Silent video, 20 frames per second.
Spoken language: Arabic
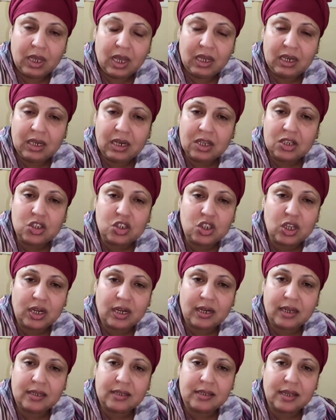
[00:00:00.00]
انا راه
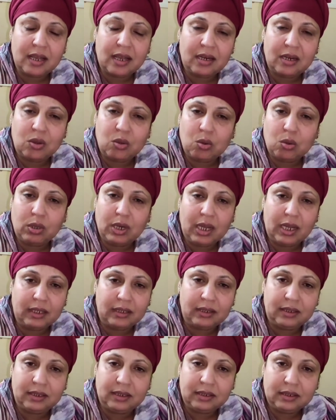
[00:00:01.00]
تشردت انا
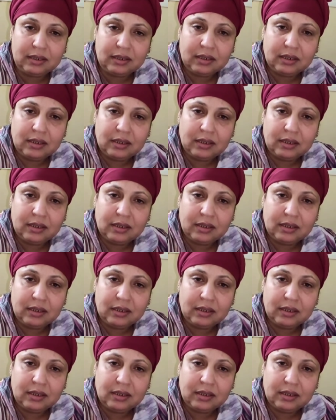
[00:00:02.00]
وولادي